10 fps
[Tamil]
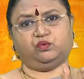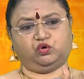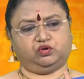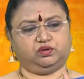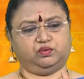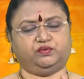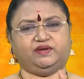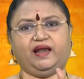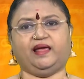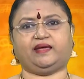ஒரு
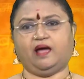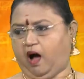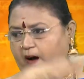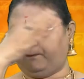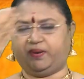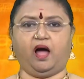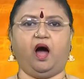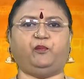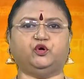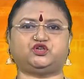நிலைக்கு அப்படி
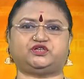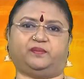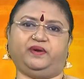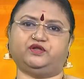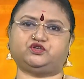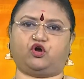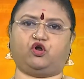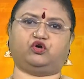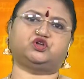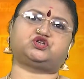ஆப்போசிட் அப்படின்னு
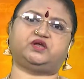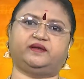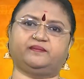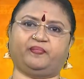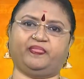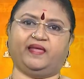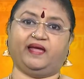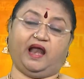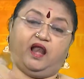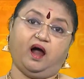சொல்லணும் கிருஷ்ணன்
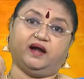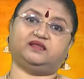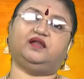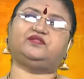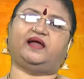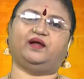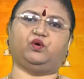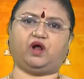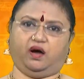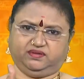எல்லா இடத்துலையும் தன்னை
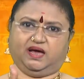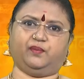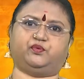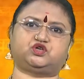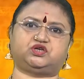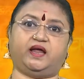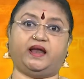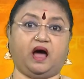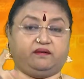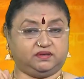ஒரு அவதார புருஷனை
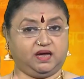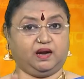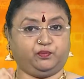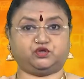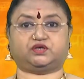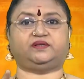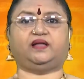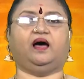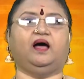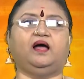நான் அவதார புருஷன்
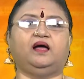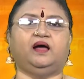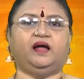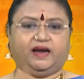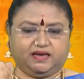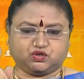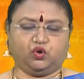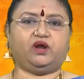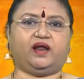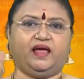தான் நான்
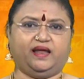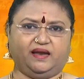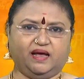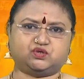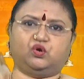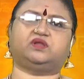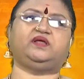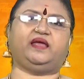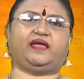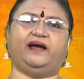சொல்கிறேன் நான்
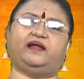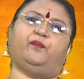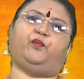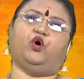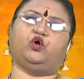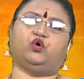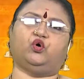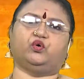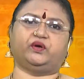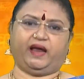சொல்கிறது நீ கேட்டால்
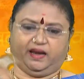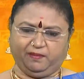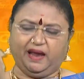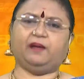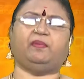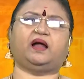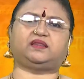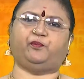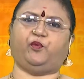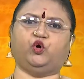போரும் என் மேலே
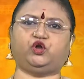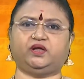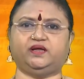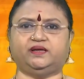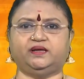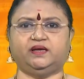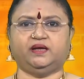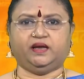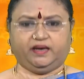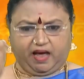பார்த்தை போட்டுரு
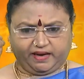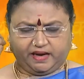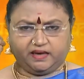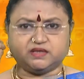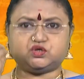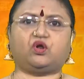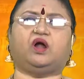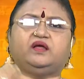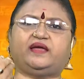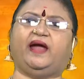நான் என்ன
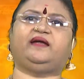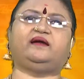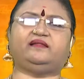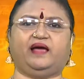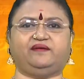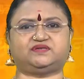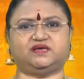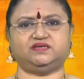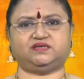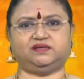சொன்னாலும் கேட்டுடு தயவு
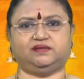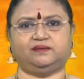செஞ்சு